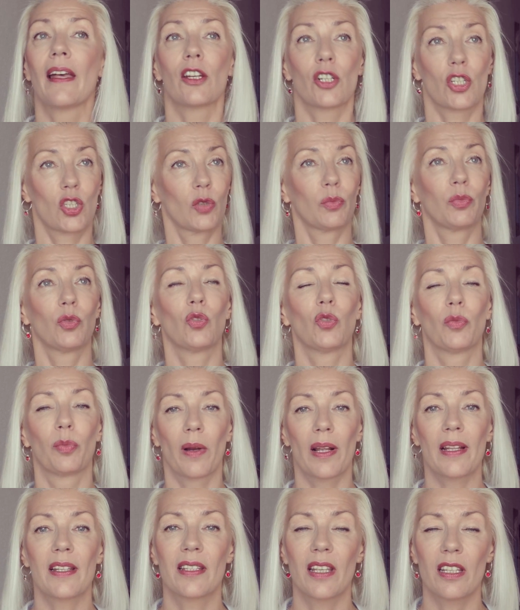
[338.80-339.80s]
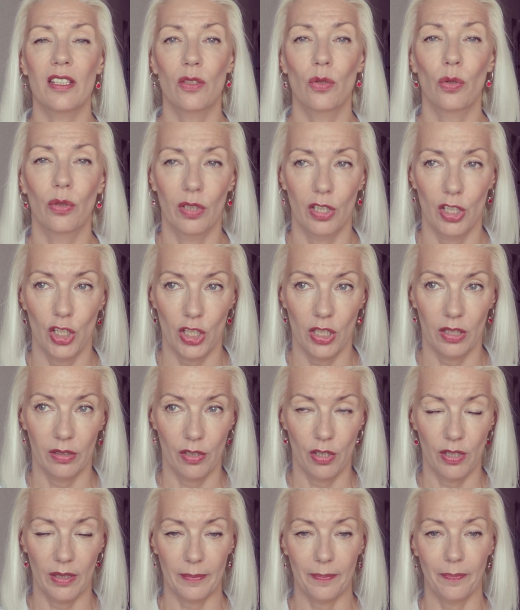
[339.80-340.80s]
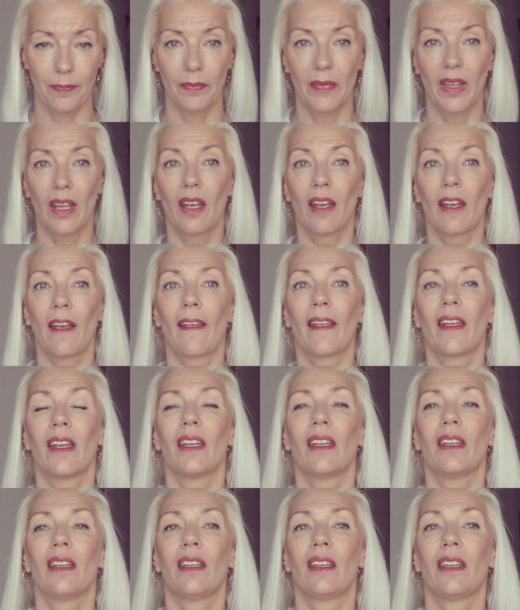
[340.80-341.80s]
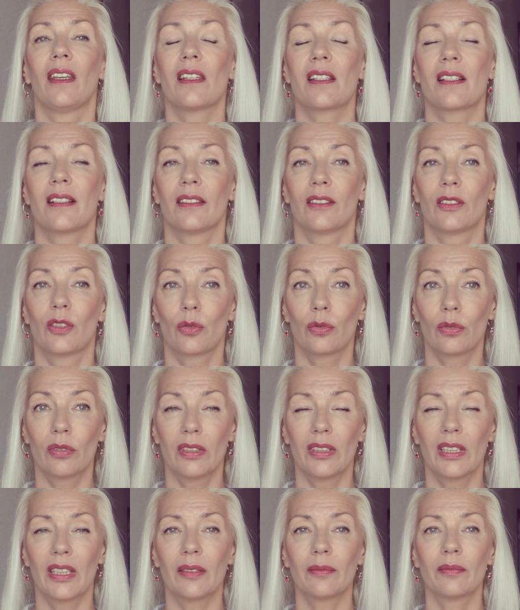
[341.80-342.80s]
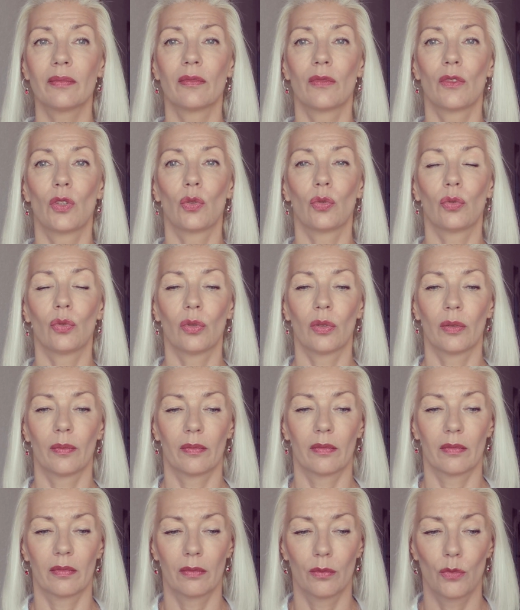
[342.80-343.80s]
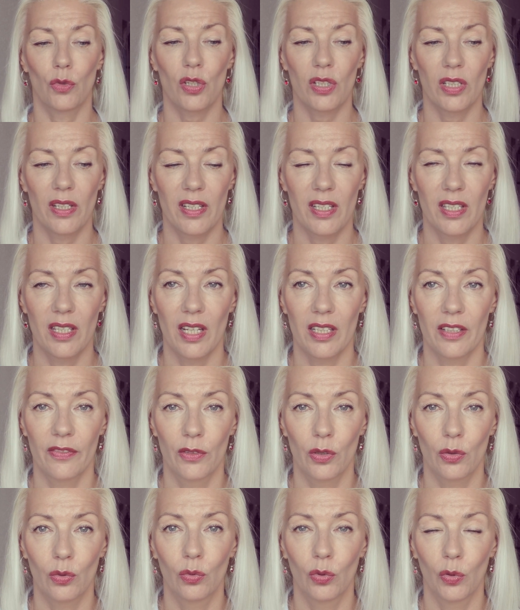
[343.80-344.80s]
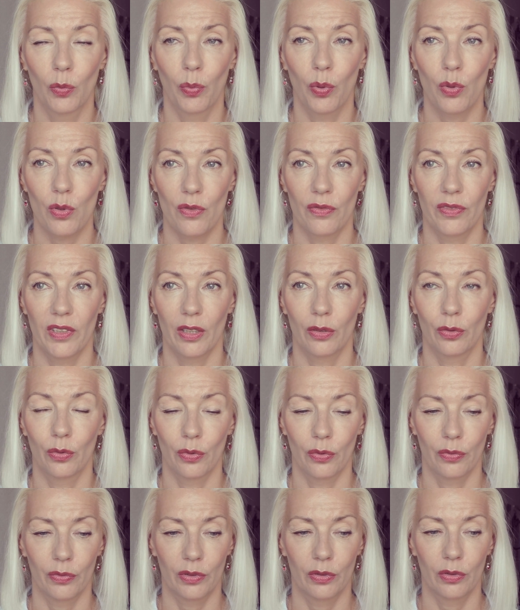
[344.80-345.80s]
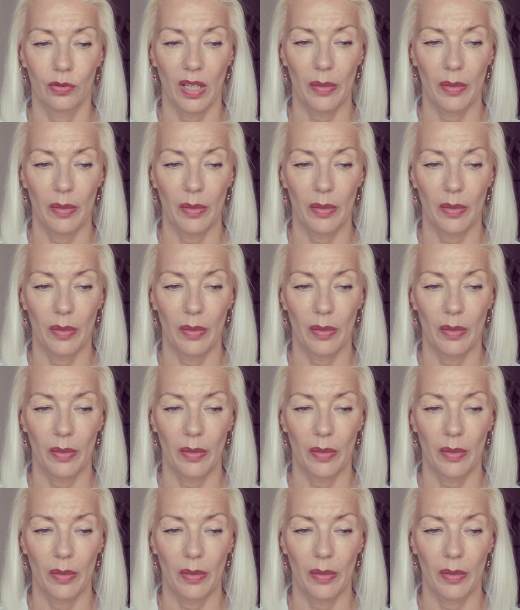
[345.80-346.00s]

чтобы убрать застой желчи. Если трудно, то можно стать в другую позу, в такую вот,